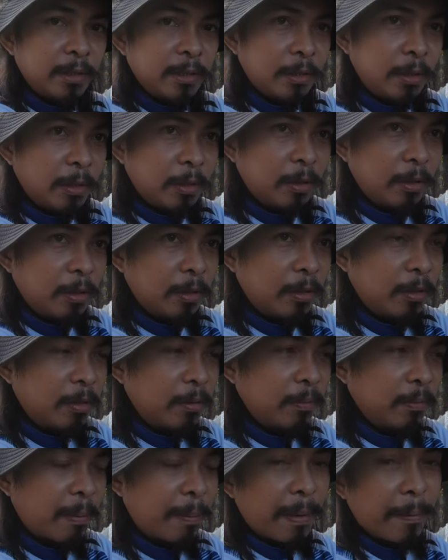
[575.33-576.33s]
so
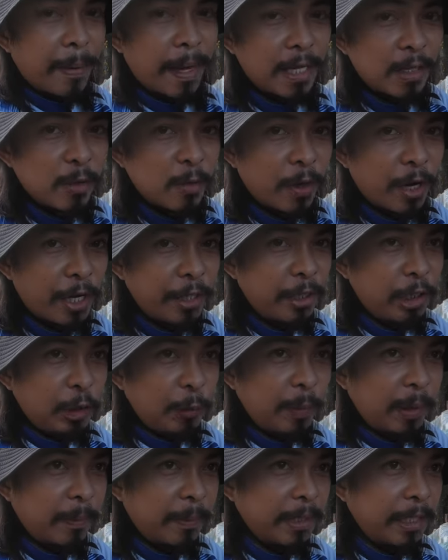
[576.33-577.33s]
mapapasok kayo dito
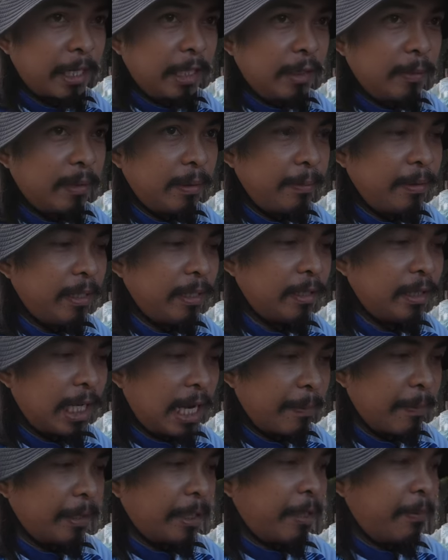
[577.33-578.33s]
pag masyado mabilis
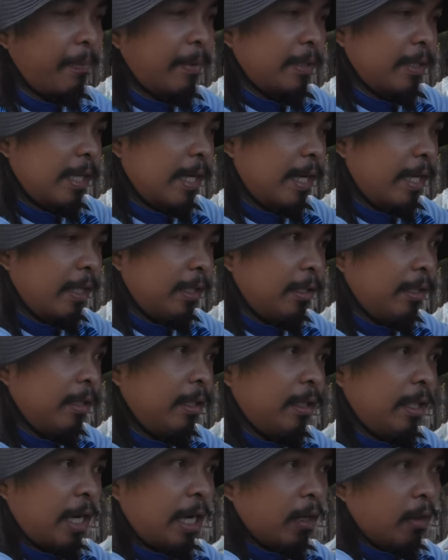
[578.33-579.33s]
gamit niya yung basahan
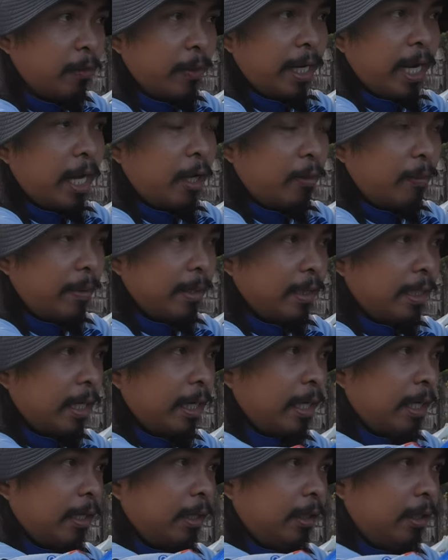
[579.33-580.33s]
ako wala akong
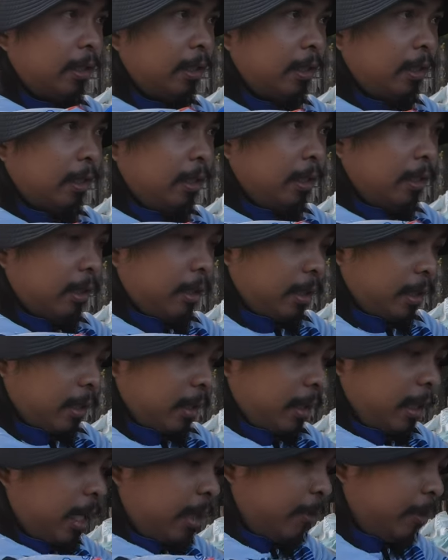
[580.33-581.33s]
basahan
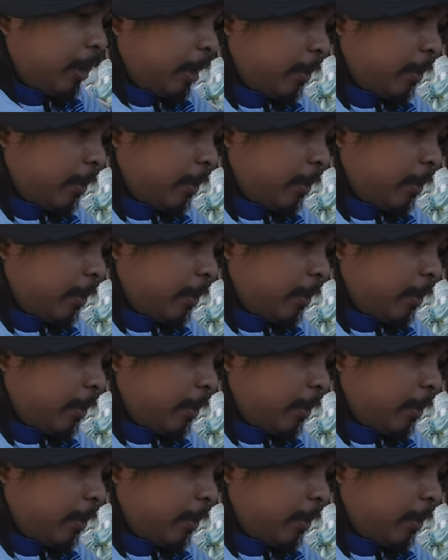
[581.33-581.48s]
kaya mo